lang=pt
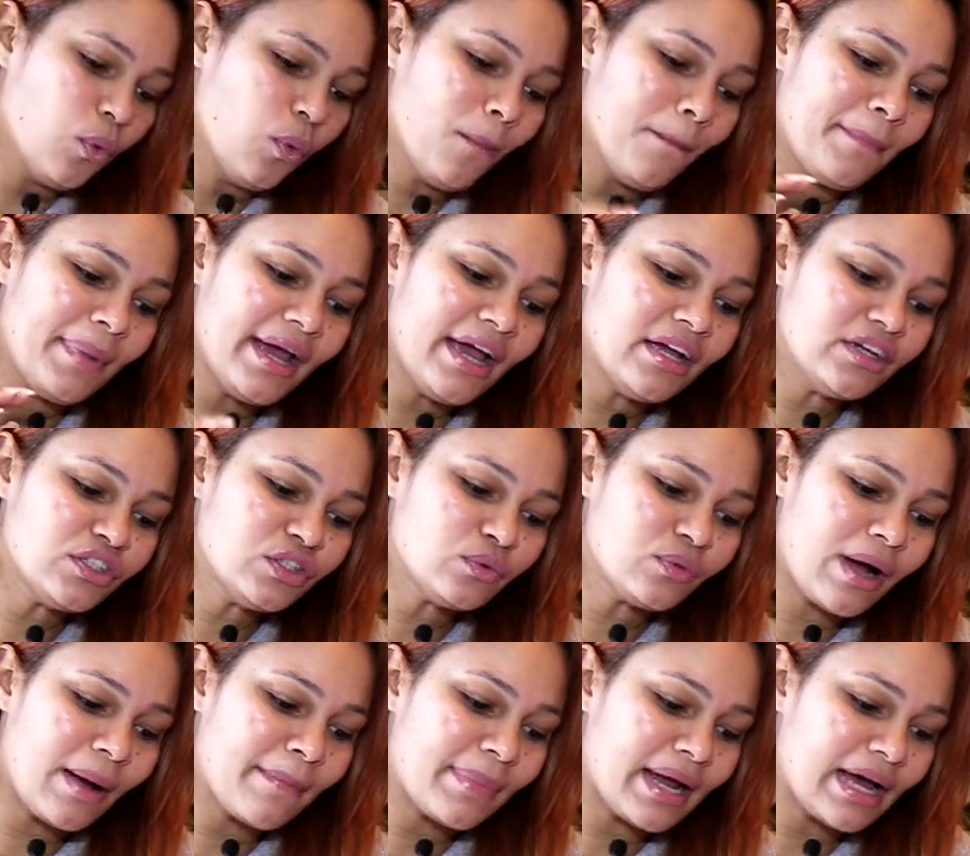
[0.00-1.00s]
um beijo e
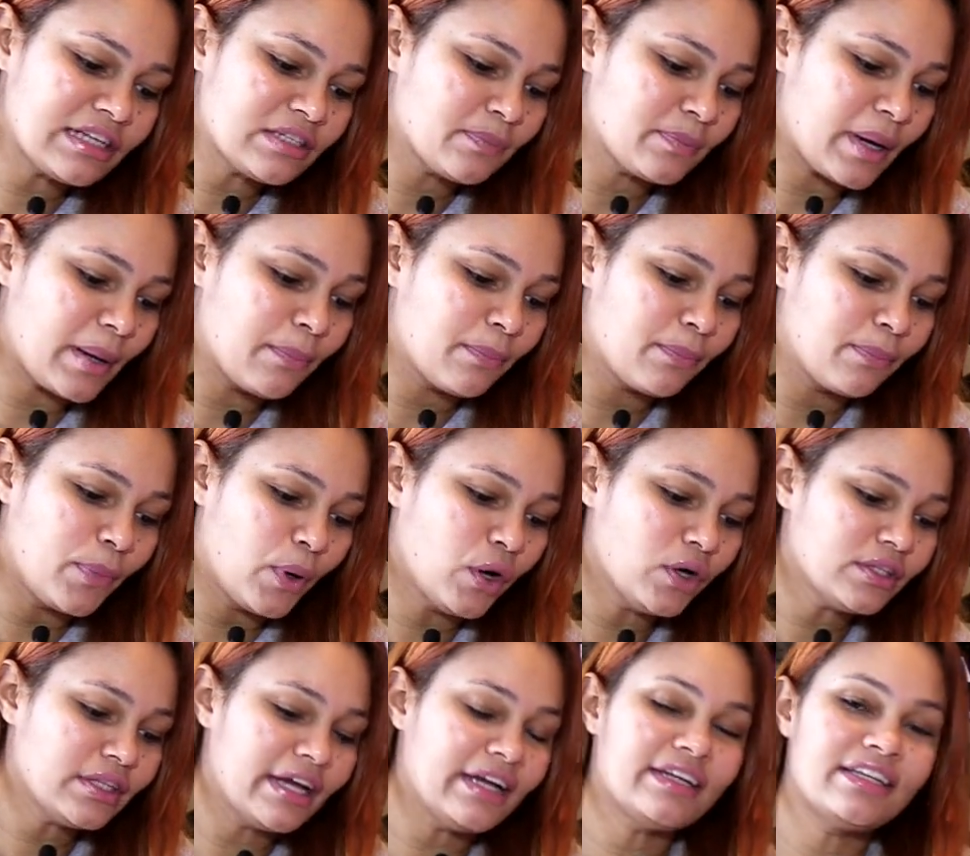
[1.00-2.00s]
um abraço para
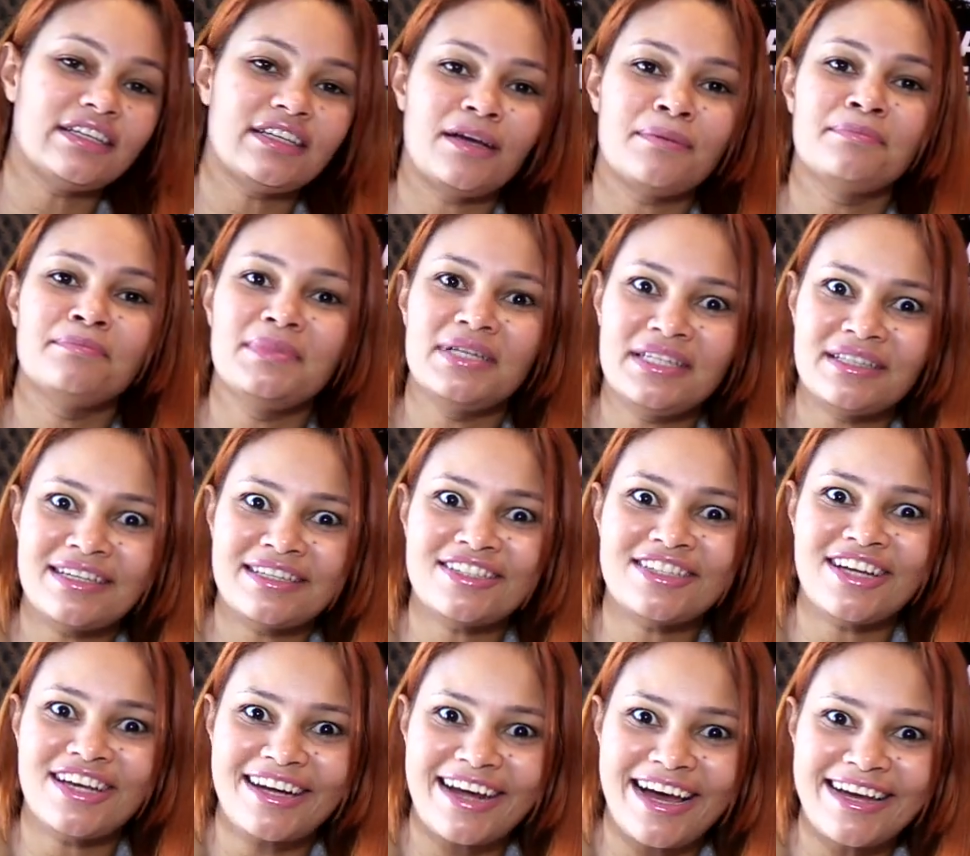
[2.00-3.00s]
Porteirinha,
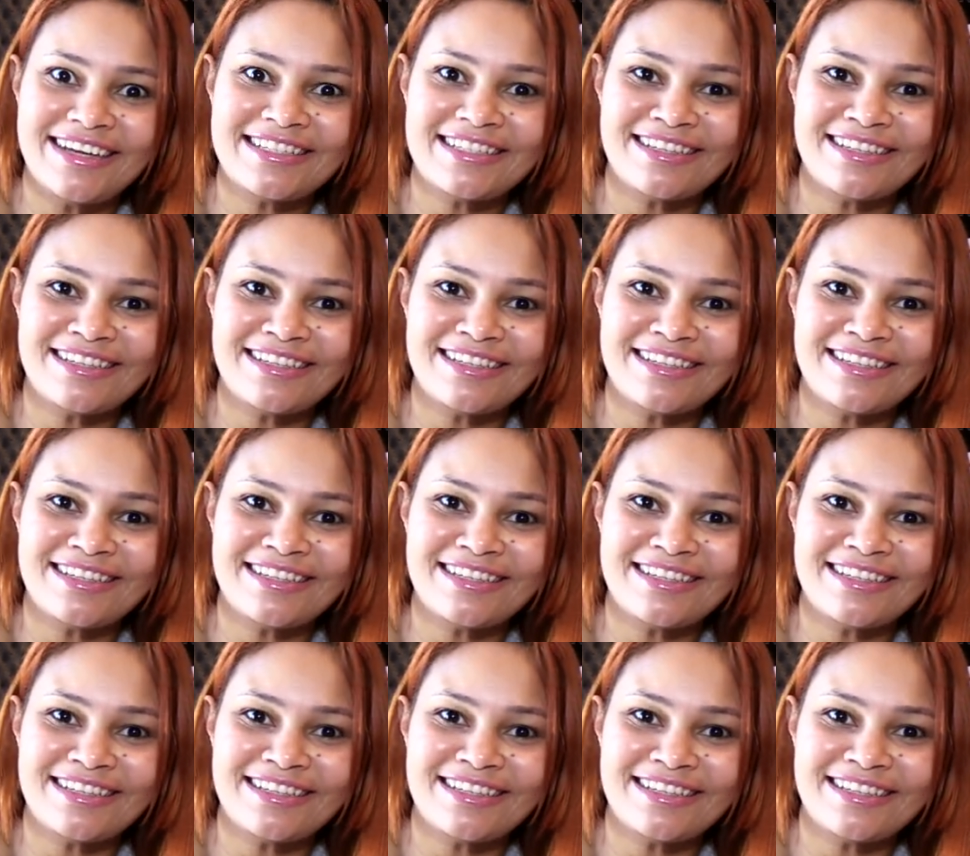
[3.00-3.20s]
Minas Gerais